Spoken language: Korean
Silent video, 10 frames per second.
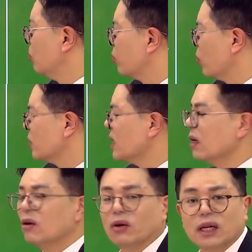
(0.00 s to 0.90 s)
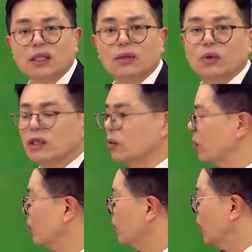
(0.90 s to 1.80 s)
부동산 거래
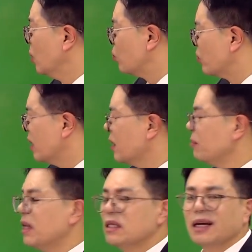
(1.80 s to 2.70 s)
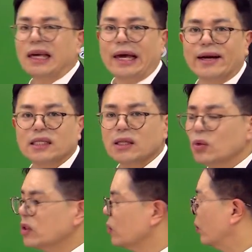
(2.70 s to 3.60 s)
신고제도, 주택임대차 계약
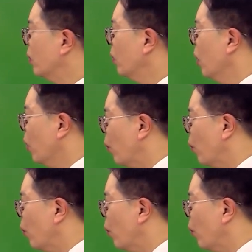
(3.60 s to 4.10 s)
신고제도,